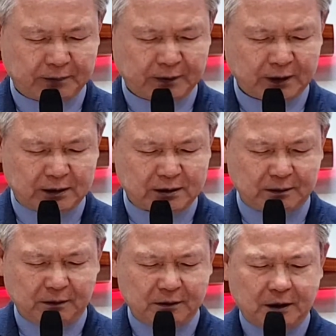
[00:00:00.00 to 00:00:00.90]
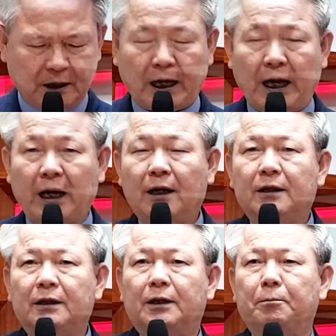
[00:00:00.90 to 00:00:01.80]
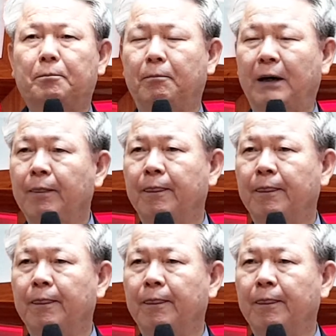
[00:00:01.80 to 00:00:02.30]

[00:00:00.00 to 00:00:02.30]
그래서 하나님만